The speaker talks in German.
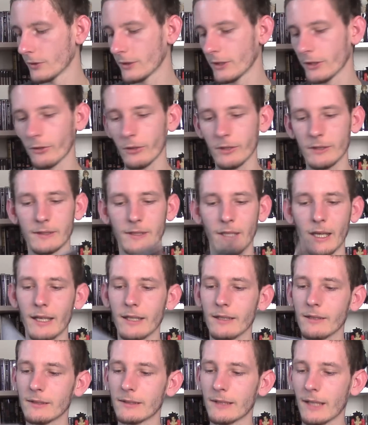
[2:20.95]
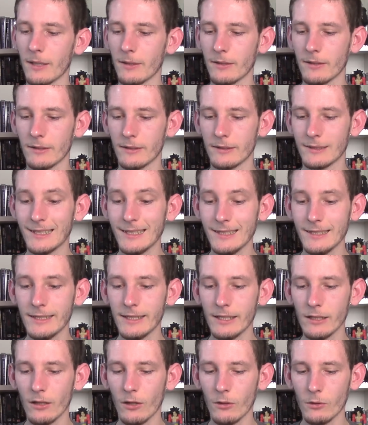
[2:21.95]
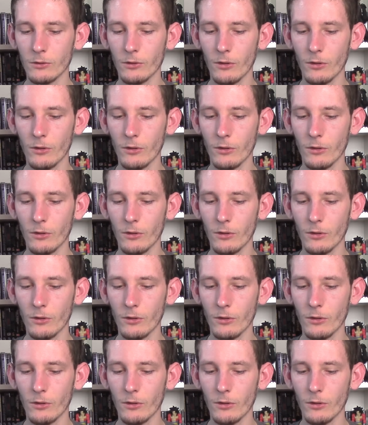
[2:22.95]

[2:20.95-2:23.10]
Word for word: muss ich euch zeigen, sind hier auch